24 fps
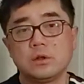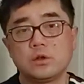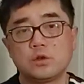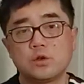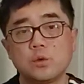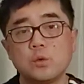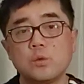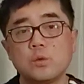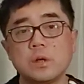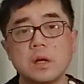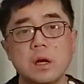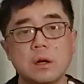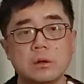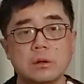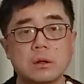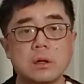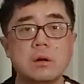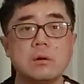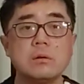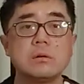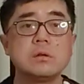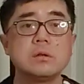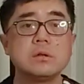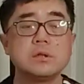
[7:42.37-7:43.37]
重要的
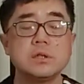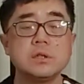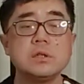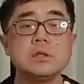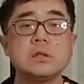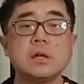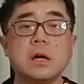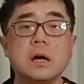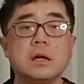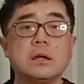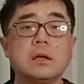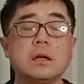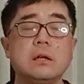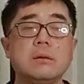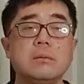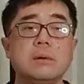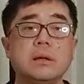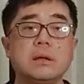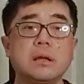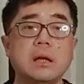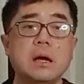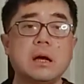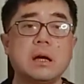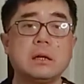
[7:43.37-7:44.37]
高科技的行业里
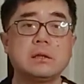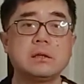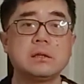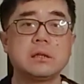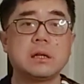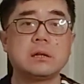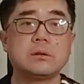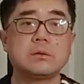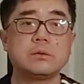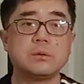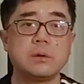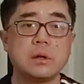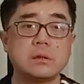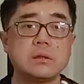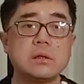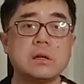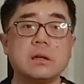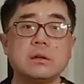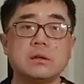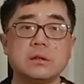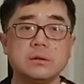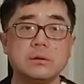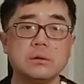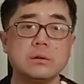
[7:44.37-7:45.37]
面，它这两种原
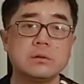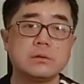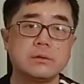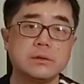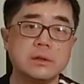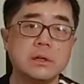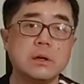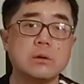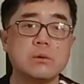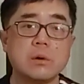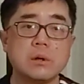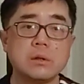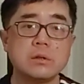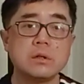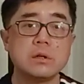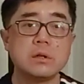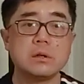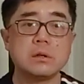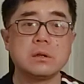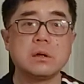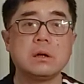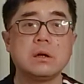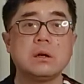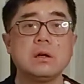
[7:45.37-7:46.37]
材料的确是非常关键
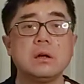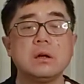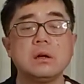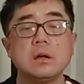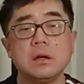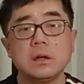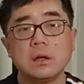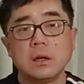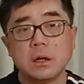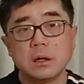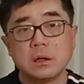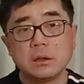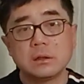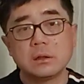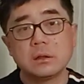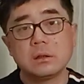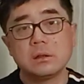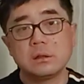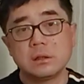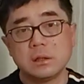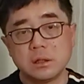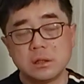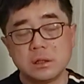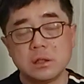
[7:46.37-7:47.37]
的啊！
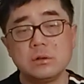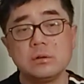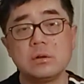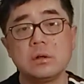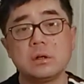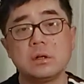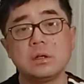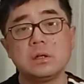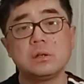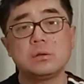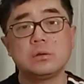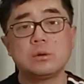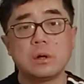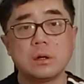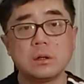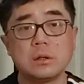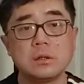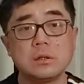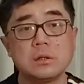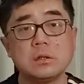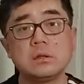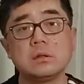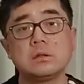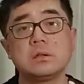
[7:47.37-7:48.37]
你的确可以
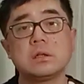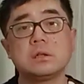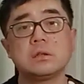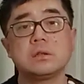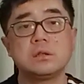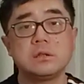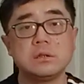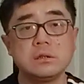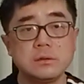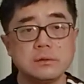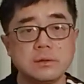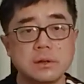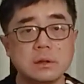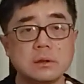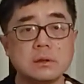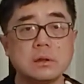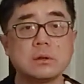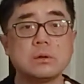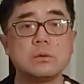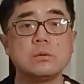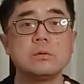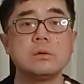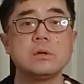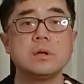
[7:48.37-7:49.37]
短期的让西方
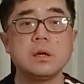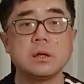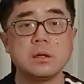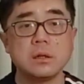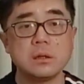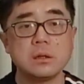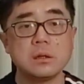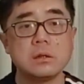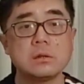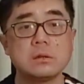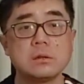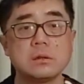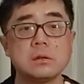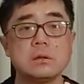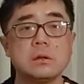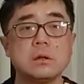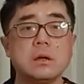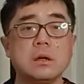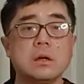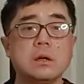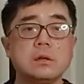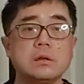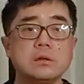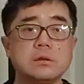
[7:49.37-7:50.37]
的工业
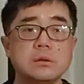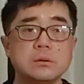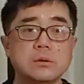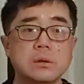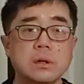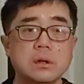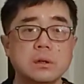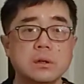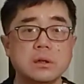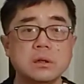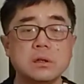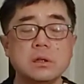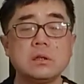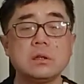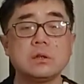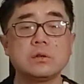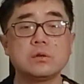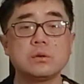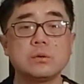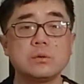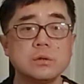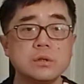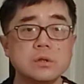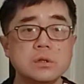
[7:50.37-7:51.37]
呃受到一定的
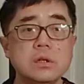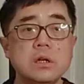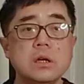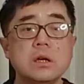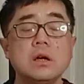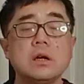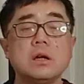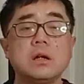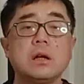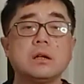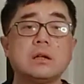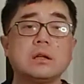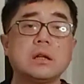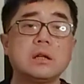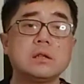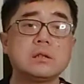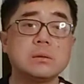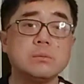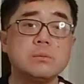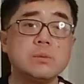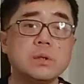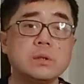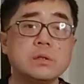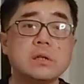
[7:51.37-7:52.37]
冲击，让它
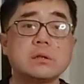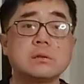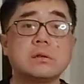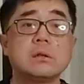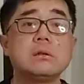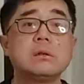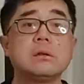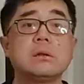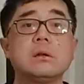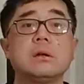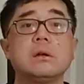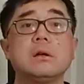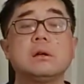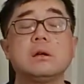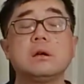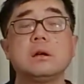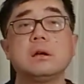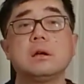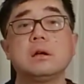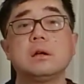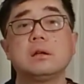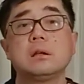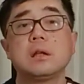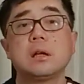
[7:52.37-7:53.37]
成本上升，
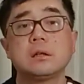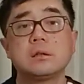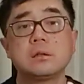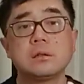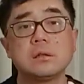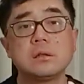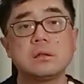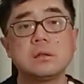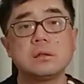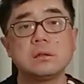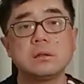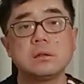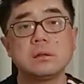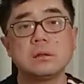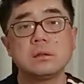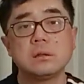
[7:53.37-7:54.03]
但是呢，